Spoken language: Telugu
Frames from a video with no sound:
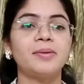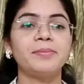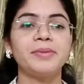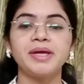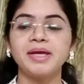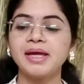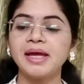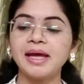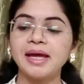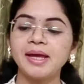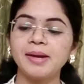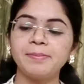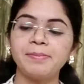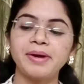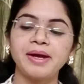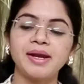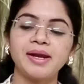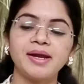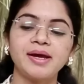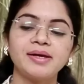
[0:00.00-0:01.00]
మీ హెయిర్
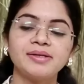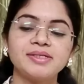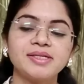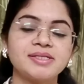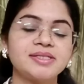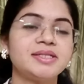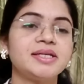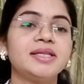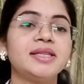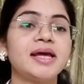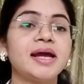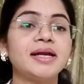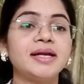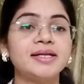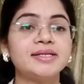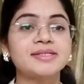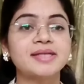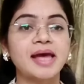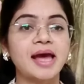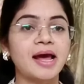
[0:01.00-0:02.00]
పైన జస్ట్ ఇది అంటే
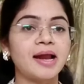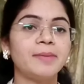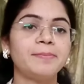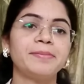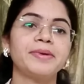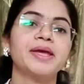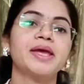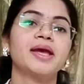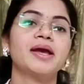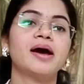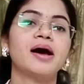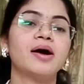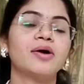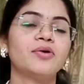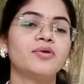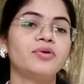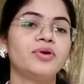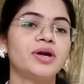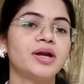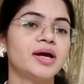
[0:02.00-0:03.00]
స్కాల్ప్కి
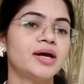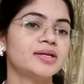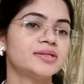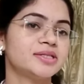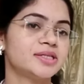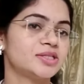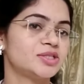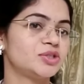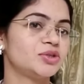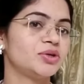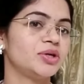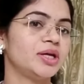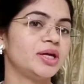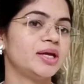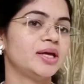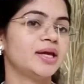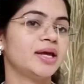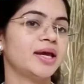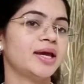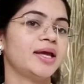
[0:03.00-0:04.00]
కాకుండా జస్ట్ ఈ
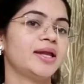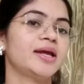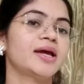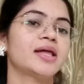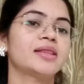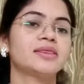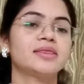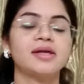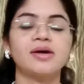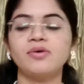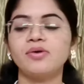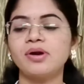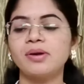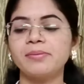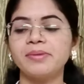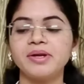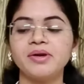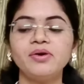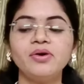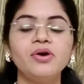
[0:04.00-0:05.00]
హెయిర్కి అంతా కూడా
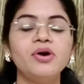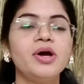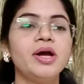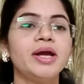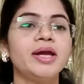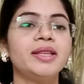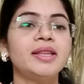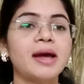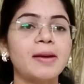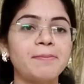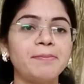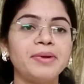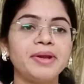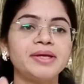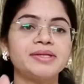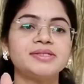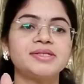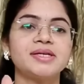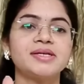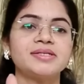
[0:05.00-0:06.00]
మీరు ఇది అప్లై
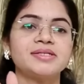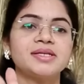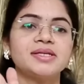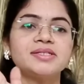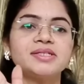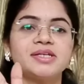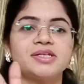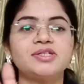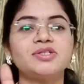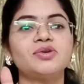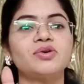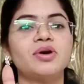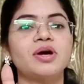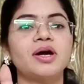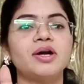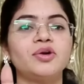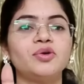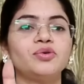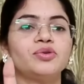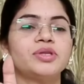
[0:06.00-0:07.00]
చేసి జస్ట్ ఒక
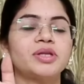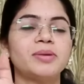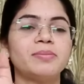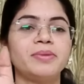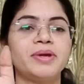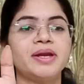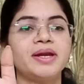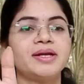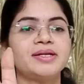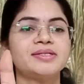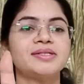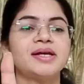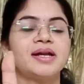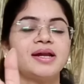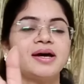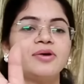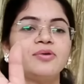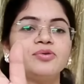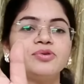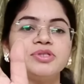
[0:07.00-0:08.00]
టూ త్రీ మినిట్స్
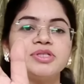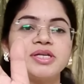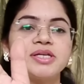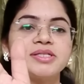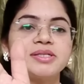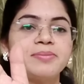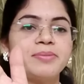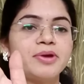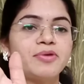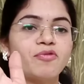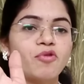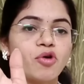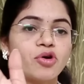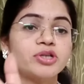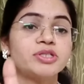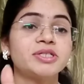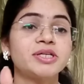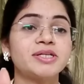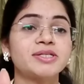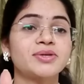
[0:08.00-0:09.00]
అలా ఉంచేసి మీరు
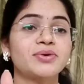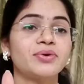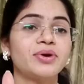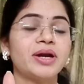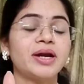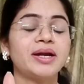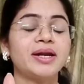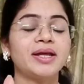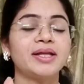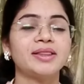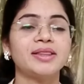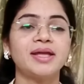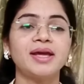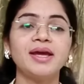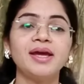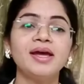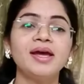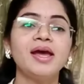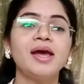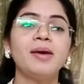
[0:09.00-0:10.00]
వాష్ చేసుకున్నట్టయితే
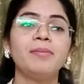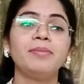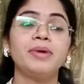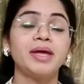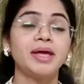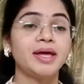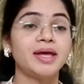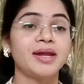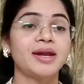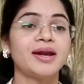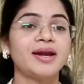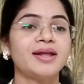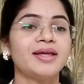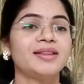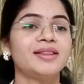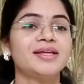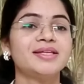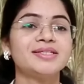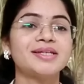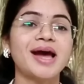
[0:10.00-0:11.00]
మీ హెయిర్
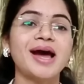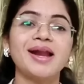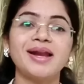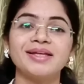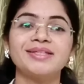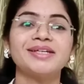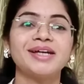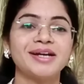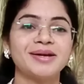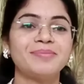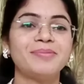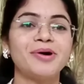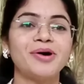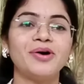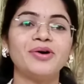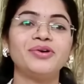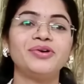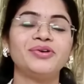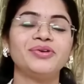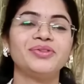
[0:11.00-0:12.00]
అనేది చాలా చాలా
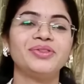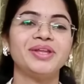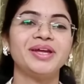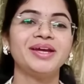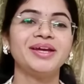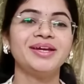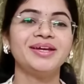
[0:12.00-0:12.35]
బాగుంటుంది